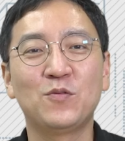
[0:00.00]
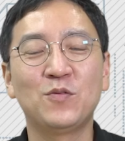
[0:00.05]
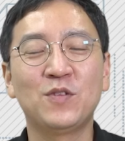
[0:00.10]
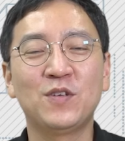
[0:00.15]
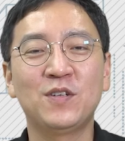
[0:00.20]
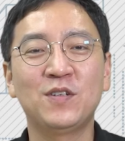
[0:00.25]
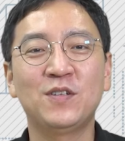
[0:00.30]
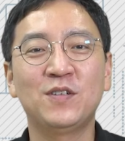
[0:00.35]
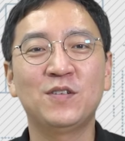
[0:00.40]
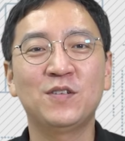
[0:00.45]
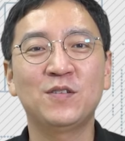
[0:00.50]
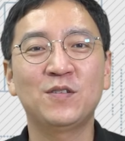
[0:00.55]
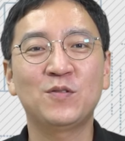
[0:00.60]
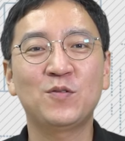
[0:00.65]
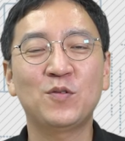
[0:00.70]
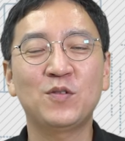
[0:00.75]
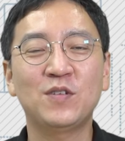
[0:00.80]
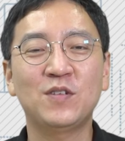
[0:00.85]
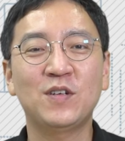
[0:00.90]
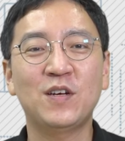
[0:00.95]
오늘은
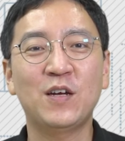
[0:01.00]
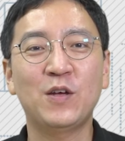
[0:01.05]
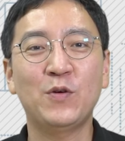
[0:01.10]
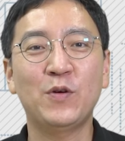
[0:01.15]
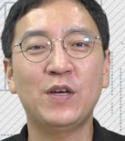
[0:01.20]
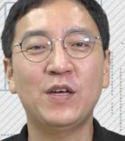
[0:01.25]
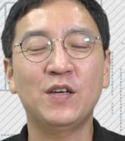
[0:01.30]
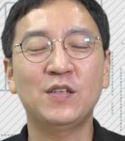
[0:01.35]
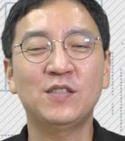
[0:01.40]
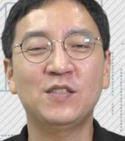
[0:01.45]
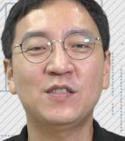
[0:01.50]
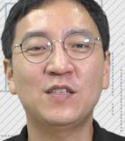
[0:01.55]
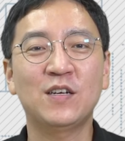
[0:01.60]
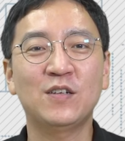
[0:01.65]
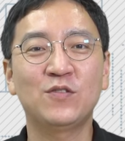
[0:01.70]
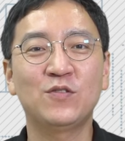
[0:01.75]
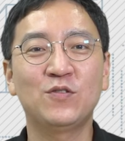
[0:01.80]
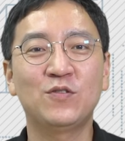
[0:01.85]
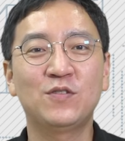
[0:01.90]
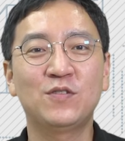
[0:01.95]
코트라 해외
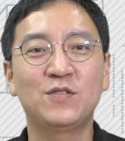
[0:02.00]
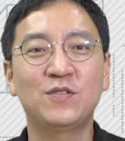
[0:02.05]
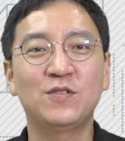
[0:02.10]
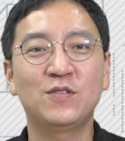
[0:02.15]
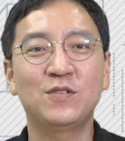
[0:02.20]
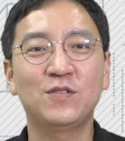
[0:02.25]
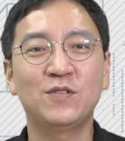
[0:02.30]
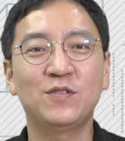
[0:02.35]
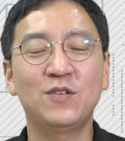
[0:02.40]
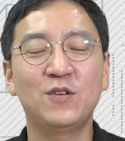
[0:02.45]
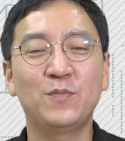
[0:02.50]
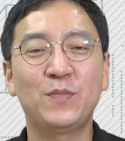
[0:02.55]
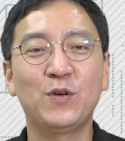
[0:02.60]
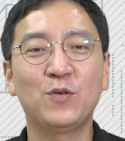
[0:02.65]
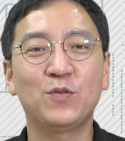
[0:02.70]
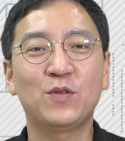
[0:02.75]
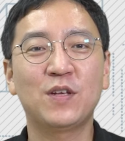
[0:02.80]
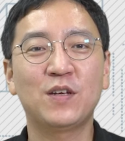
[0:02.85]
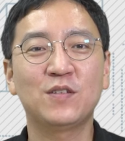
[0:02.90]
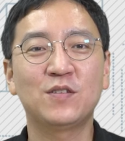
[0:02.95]
시장 뉴스를
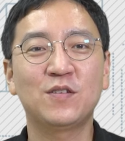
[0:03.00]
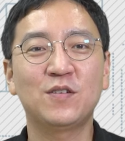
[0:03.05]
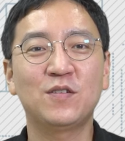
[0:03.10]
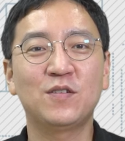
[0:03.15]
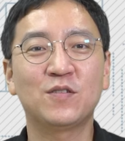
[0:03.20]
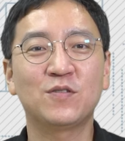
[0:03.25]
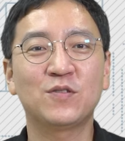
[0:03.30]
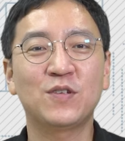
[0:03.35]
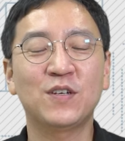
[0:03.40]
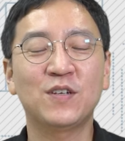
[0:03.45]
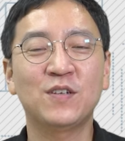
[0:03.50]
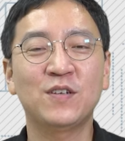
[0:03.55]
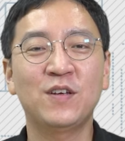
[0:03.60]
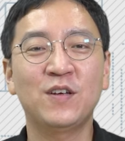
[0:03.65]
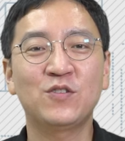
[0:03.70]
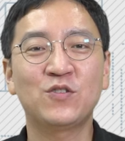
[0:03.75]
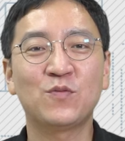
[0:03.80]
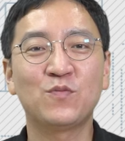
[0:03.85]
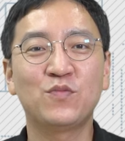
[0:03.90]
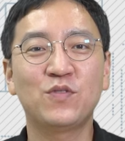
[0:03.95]
비롯해서
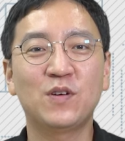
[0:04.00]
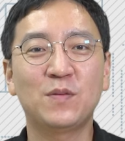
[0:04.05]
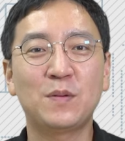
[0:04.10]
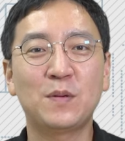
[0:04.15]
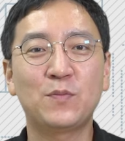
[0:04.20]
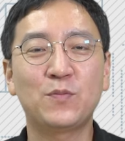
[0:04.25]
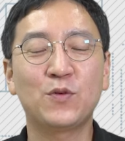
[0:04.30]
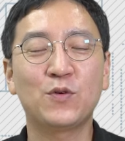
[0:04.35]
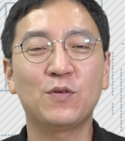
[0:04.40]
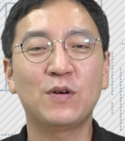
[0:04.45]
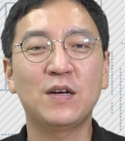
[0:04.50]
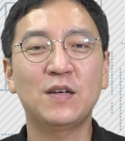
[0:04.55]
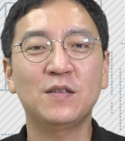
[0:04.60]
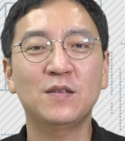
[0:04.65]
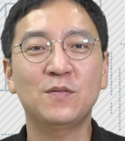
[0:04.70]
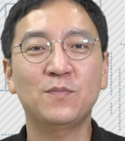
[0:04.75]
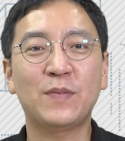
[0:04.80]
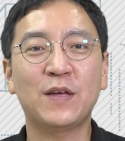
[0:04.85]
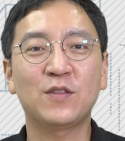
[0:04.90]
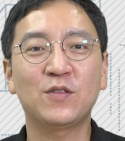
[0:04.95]
최근에 정부가
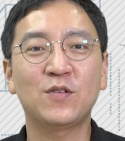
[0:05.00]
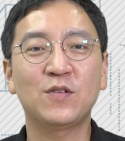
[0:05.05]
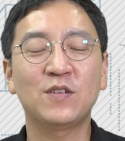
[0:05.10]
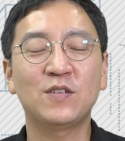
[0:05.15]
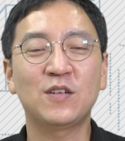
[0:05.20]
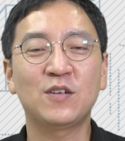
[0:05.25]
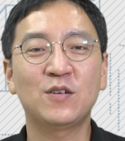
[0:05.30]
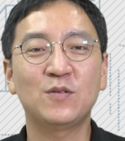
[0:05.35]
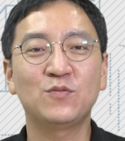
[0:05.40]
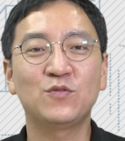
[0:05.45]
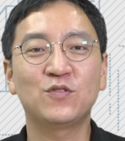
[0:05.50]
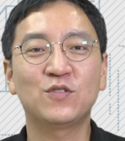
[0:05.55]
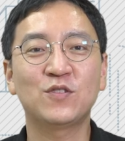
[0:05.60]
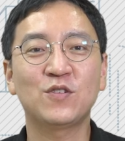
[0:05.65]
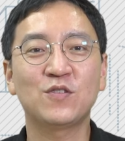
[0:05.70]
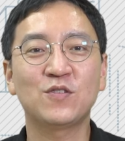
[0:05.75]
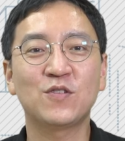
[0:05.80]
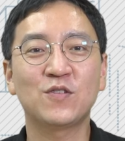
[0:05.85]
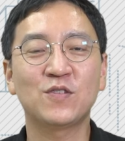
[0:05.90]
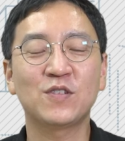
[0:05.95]
발표한 배터리 산업
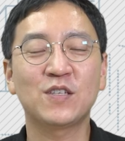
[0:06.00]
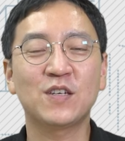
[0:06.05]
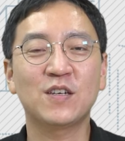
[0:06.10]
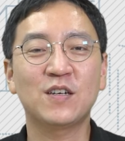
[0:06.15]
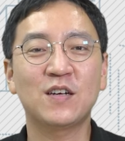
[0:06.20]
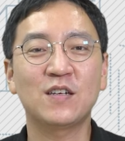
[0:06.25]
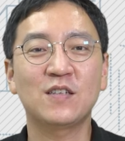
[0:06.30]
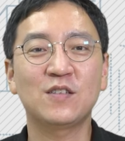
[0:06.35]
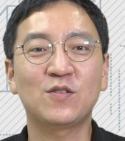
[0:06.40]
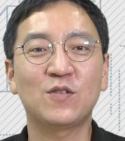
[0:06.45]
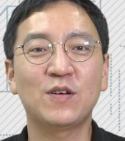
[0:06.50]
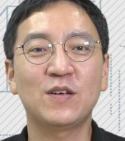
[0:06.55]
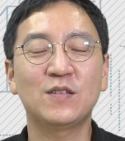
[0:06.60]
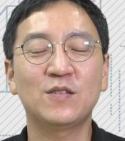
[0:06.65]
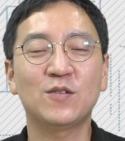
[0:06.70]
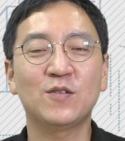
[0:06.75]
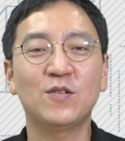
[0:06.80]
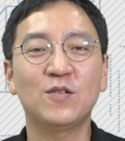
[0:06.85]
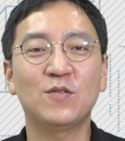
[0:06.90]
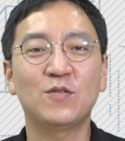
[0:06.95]
육성 정책까지
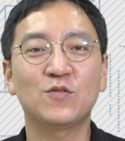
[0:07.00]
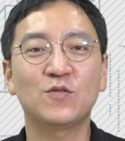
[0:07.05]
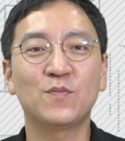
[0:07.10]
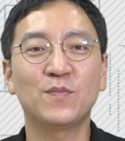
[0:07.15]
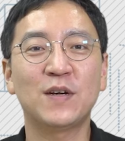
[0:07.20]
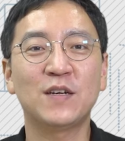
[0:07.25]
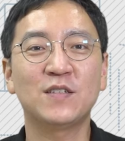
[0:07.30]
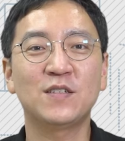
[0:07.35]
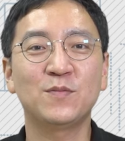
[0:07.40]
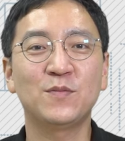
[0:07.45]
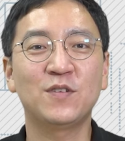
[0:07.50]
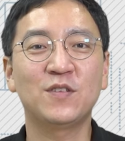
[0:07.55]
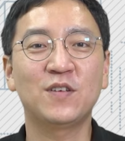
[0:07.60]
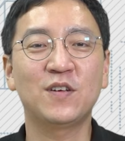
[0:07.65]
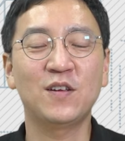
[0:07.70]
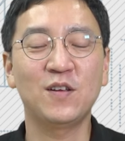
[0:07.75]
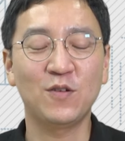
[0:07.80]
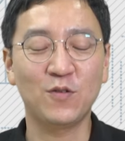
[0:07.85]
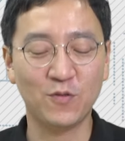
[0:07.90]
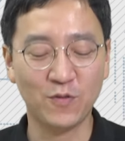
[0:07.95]
더해서 좀 말씀을
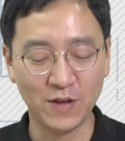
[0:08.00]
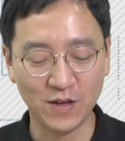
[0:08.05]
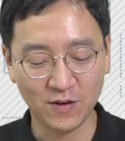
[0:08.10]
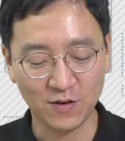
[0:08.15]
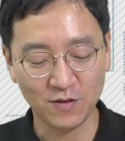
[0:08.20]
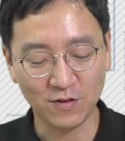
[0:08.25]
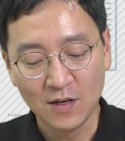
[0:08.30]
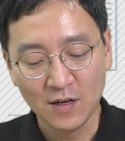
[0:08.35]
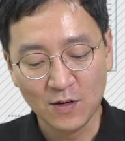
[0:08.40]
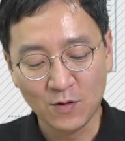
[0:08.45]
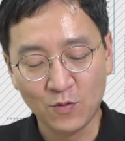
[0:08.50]
드리려고 해요.